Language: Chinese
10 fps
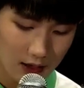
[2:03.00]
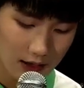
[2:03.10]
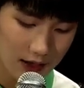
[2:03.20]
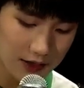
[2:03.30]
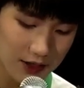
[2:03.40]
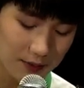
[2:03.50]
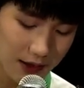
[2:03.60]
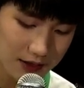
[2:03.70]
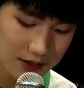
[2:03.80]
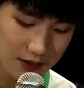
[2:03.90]
黑键
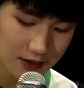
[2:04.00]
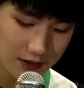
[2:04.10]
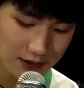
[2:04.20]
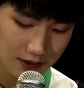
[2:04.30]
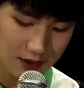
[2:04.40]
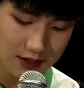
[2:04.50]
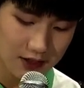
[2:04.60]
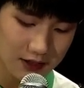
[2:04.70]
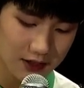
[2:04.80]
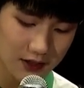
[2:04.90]
白键一个接
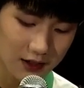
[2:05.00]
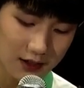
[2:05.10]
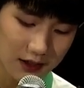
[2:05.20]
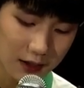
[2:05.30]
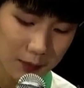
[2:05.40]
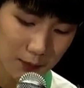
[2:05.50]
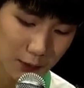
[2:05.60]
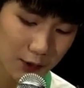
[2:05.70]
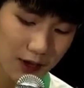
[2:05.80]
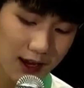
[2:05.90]
一个，不
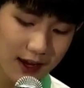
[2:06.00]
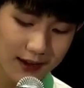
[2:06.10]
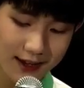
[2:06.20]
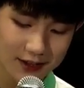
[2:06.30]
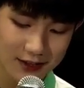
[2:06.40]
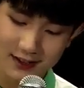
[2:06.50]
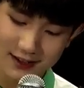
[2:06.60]
断按压着，